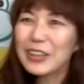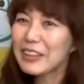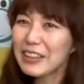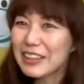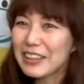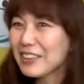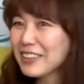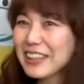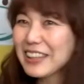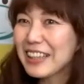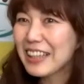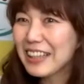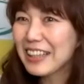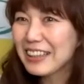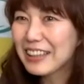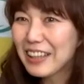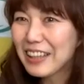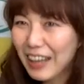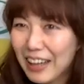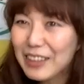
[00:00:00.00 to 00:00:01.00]
すときは言って
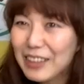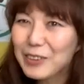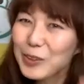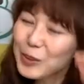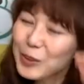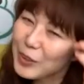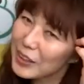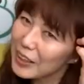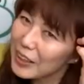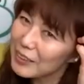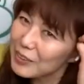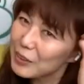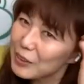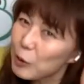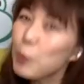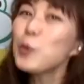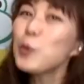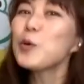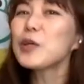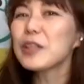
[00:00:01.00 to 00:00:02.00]
ね、はい、法医学という
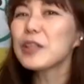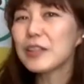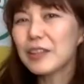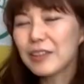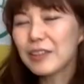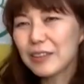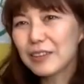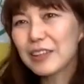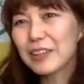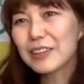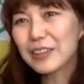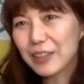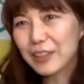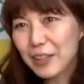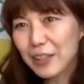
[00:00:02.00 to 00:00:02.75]
か法医です